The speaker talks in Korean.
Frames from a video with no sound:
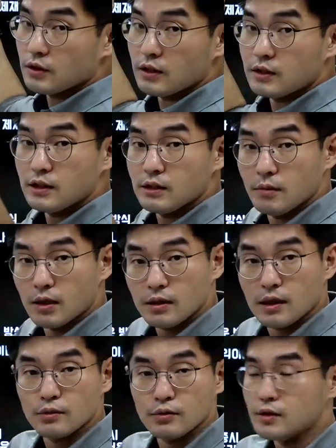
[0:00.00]
그냥 이익만을
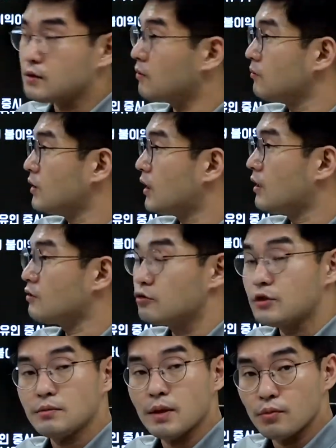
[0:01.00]
강조하는 겁니다.
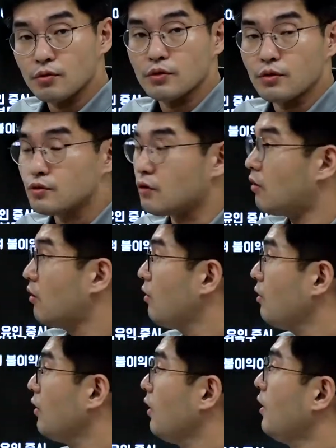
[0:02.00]
수치만 보는
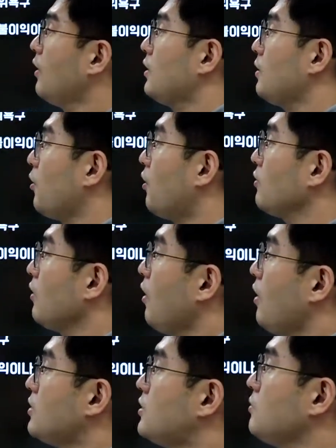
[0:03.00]
거죠. 2번
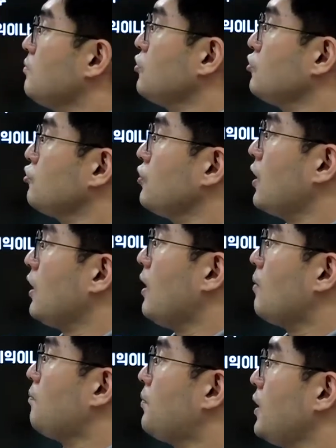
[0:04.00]
직무
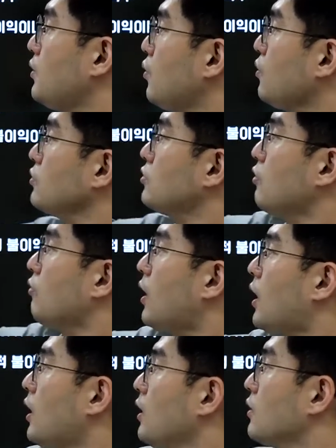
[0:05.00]
수행의
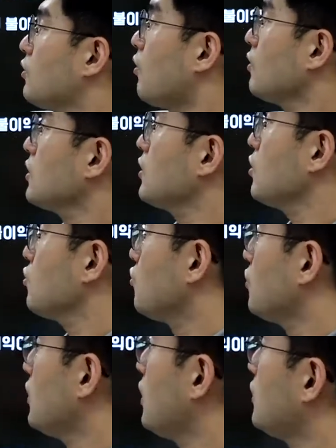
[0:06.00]
피동성과 경제적
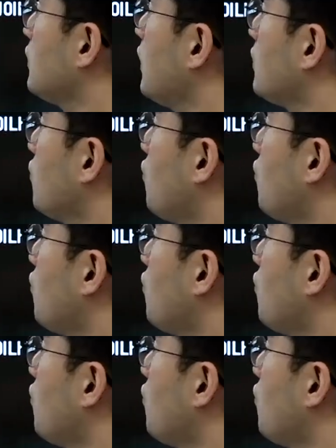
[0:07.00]
요인에 의한